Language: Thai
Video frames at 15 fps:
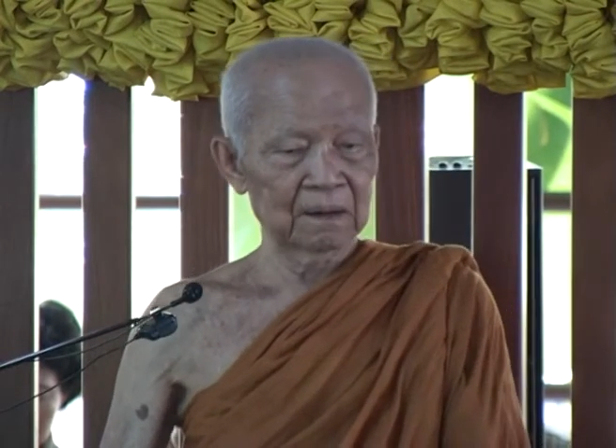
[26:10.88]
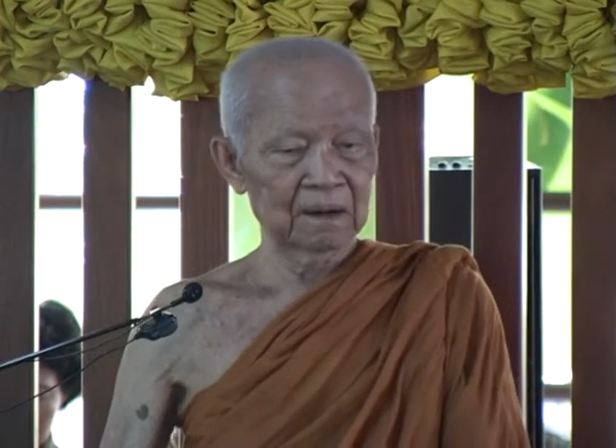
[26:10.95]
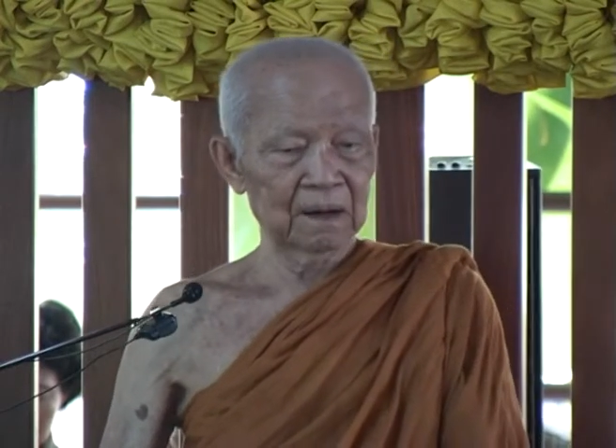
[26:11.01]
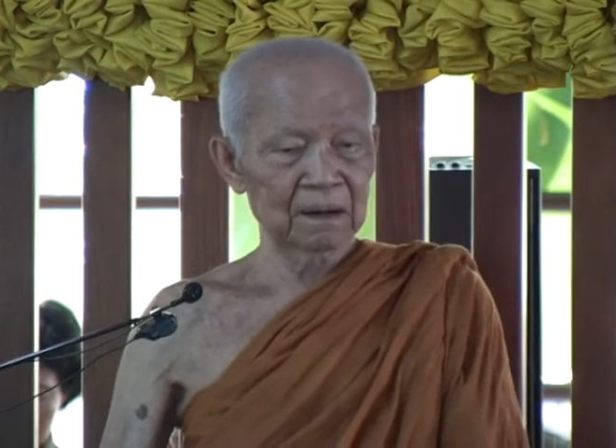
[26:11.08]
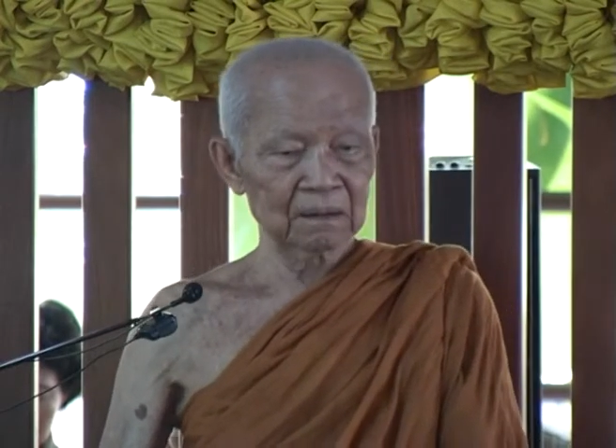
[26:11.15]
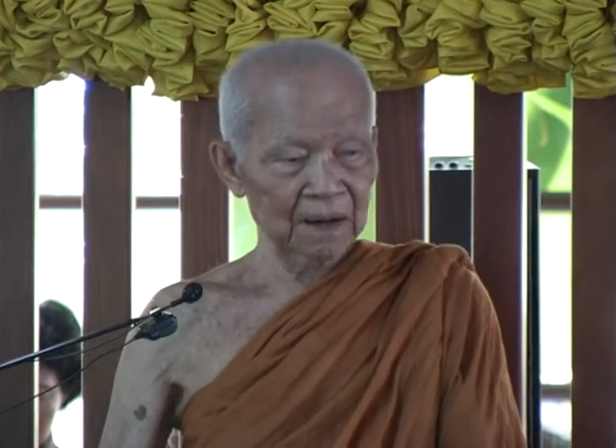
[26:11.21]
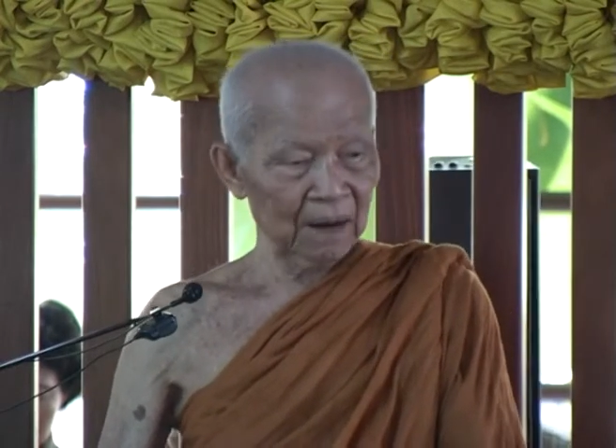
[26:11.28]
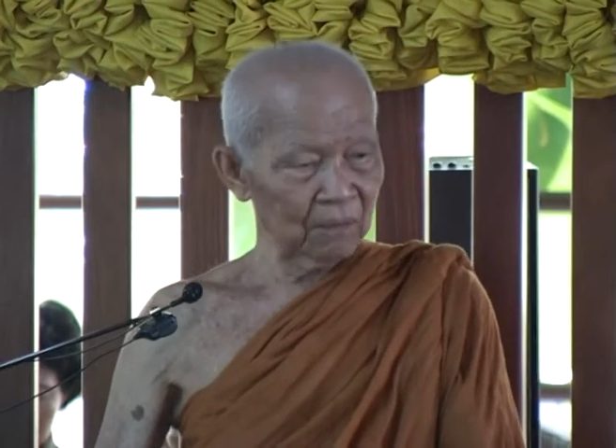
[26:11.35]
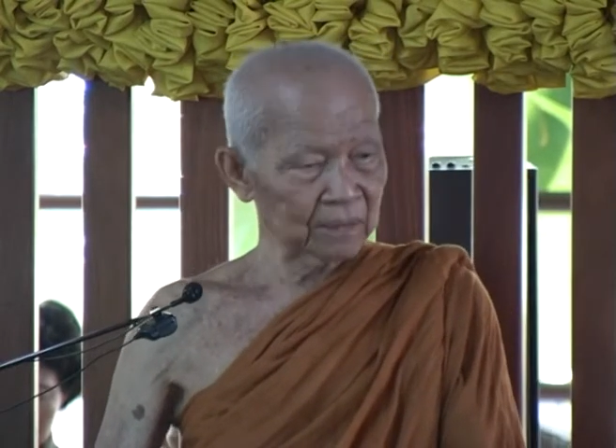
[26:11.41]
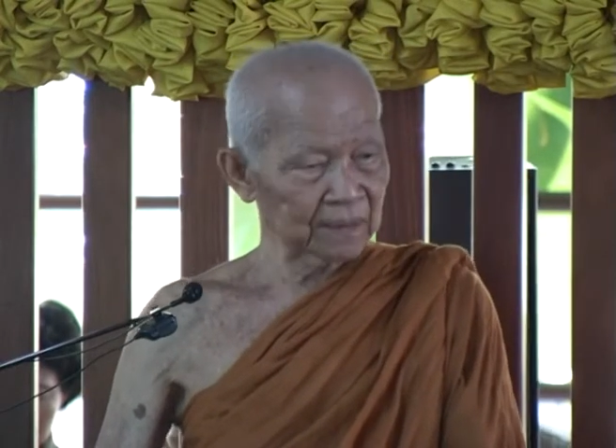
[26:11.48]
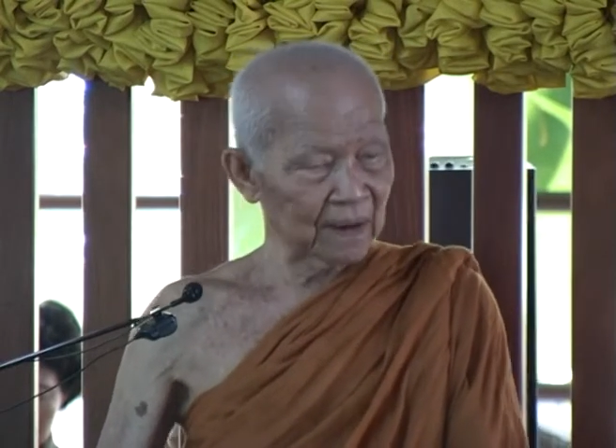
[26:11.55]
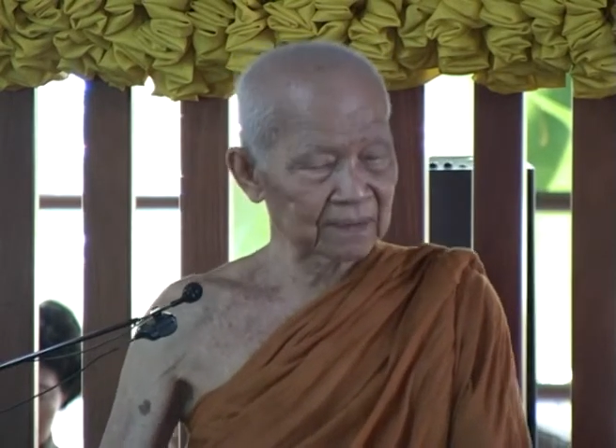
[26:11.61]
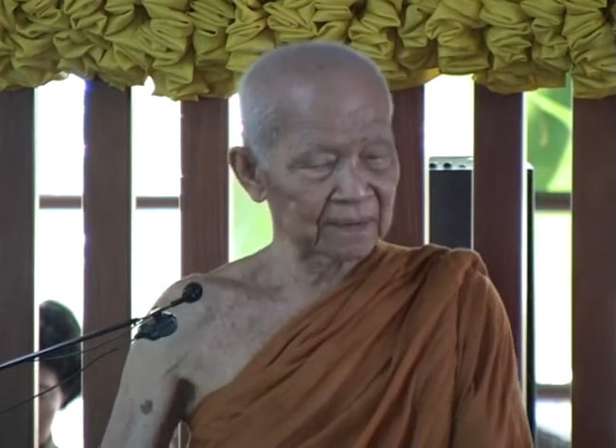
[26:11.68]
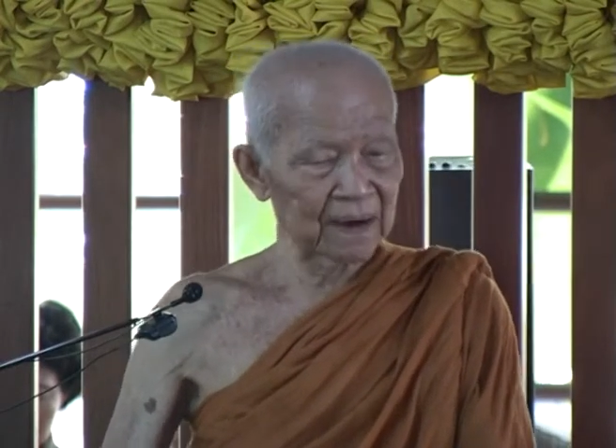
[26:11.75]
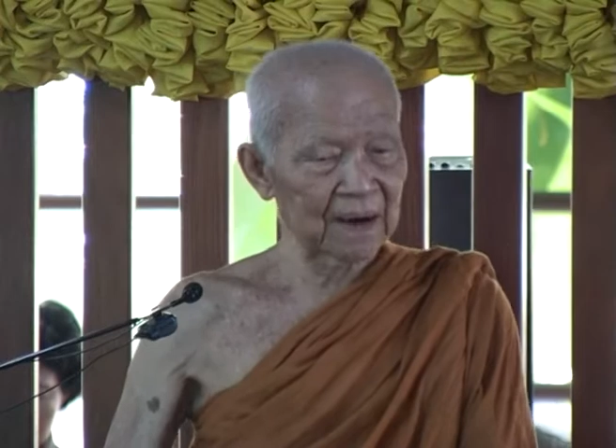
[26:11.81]
แล้วเรา
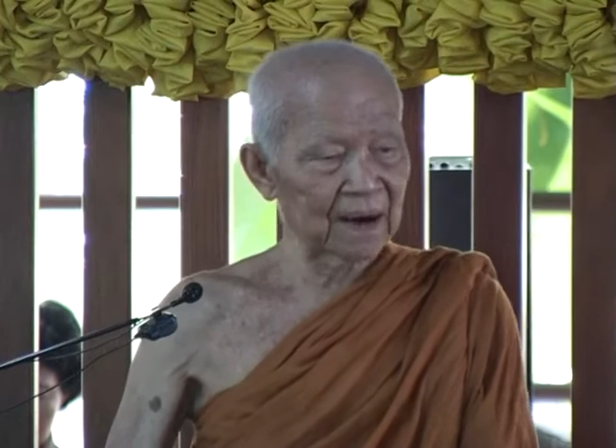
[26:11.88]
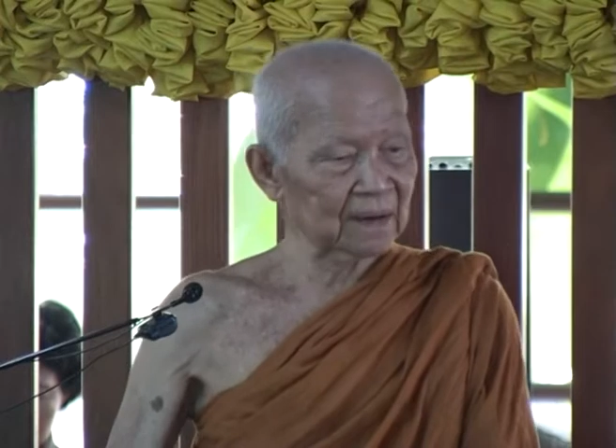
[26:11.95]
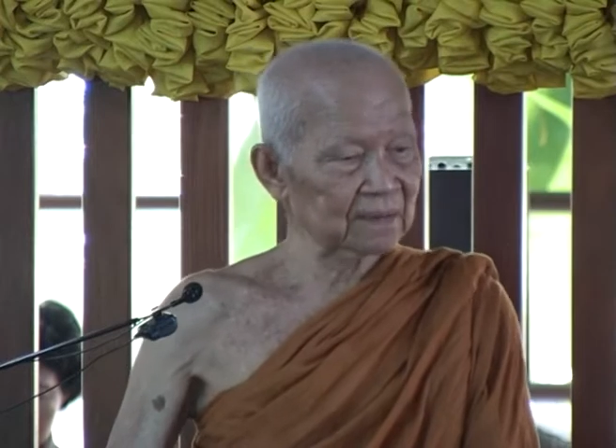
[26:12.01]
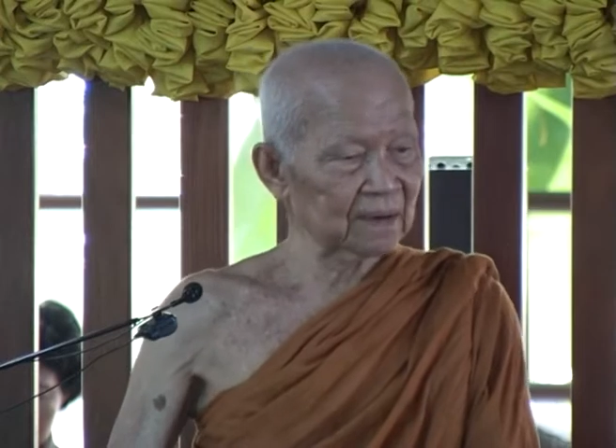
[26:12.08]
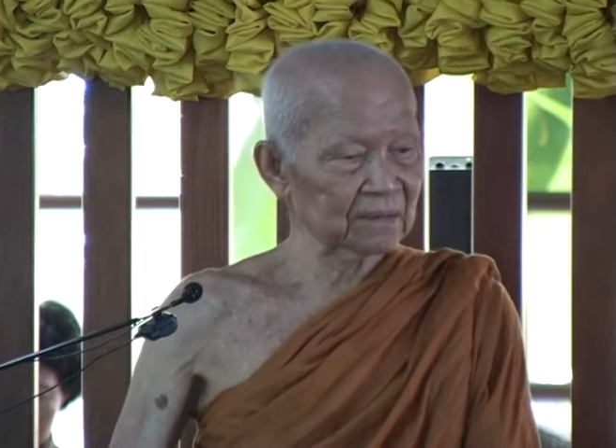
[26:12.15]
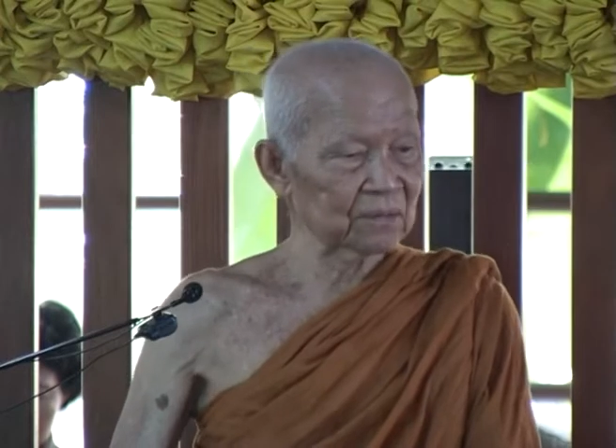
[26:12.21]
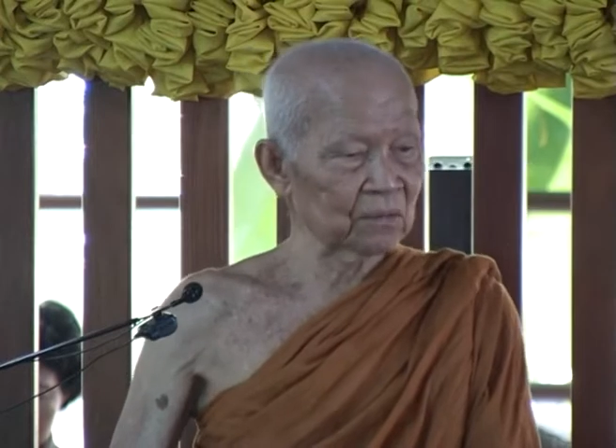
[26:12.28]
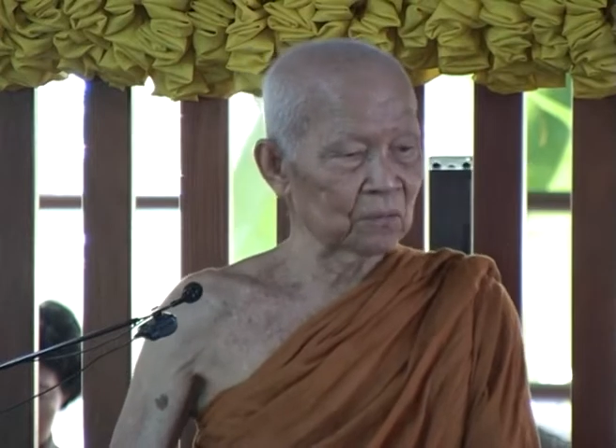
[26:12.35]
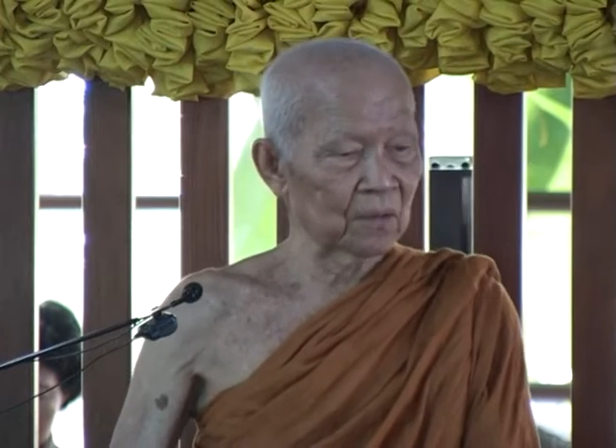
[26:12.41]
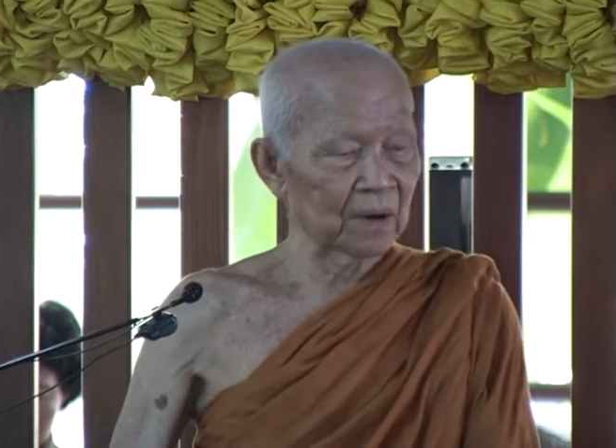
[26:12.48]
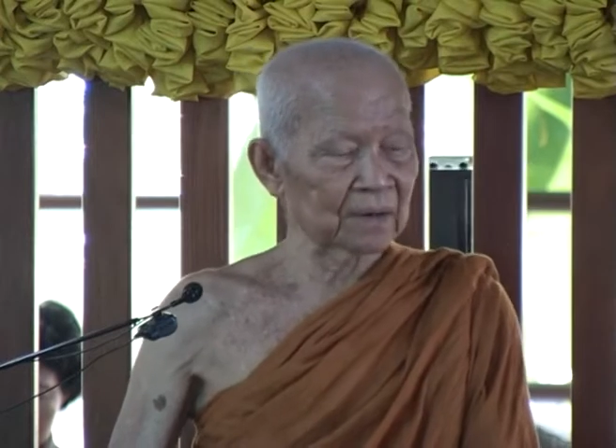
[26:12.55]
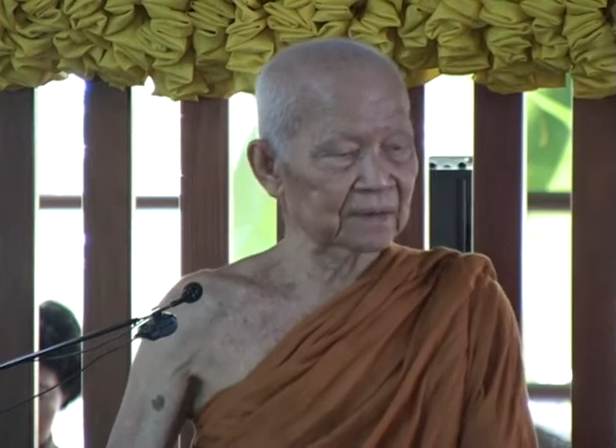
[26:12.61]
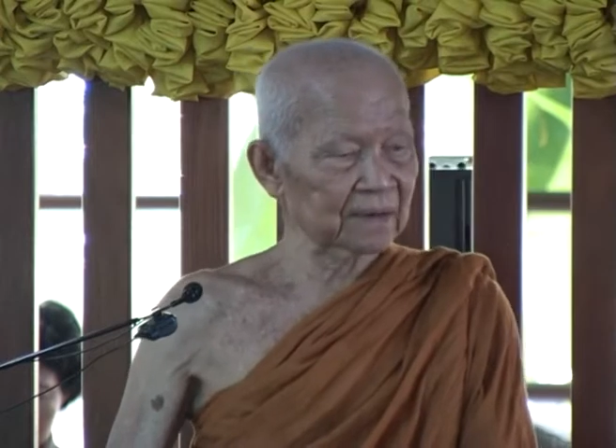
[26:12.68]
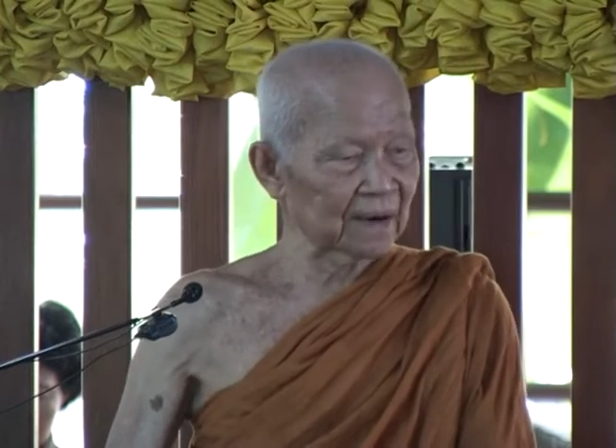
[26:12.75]
ยังจะรักจะสงวน